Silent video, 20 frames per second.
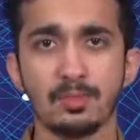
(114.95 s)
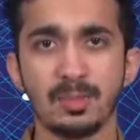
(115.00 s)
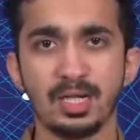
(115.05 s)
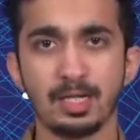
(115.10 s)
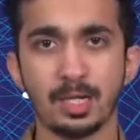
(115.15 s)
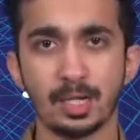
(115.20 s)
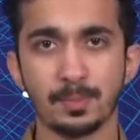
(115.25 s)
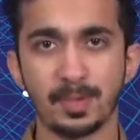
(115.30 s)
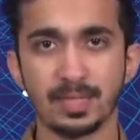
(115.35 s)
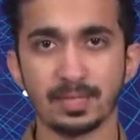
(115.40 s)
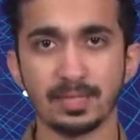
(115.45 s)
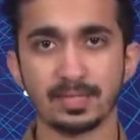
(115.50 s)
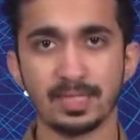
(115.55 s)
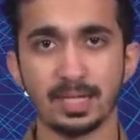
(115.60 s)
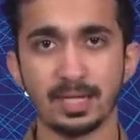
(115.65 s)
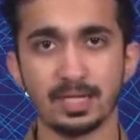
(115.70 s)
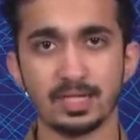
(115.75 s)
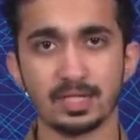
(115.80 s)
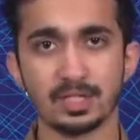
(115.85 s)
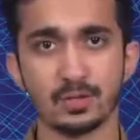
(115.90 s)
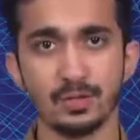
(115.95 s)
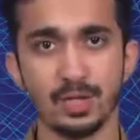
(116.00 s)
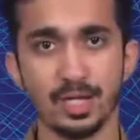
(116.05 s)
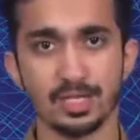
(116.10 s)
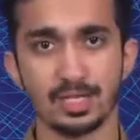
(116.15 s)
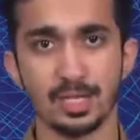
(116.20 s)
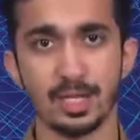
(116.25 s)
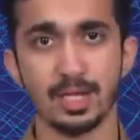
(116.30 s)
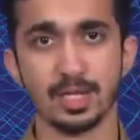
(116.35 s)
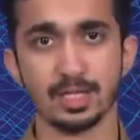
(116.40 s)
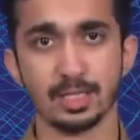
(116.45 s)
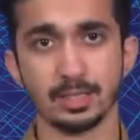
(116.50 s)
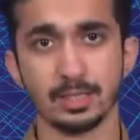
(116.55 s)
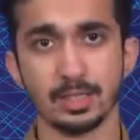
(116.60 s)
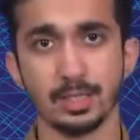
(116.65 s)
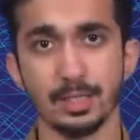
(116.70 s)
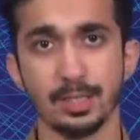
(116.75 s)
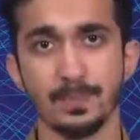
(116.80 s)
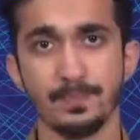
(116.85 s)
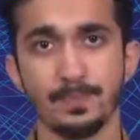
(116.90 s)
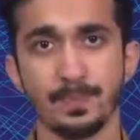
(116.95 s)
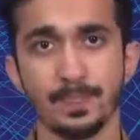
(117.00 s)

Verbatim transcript: मीटर प्रति सेकंड स्क्वायर जाना जाता है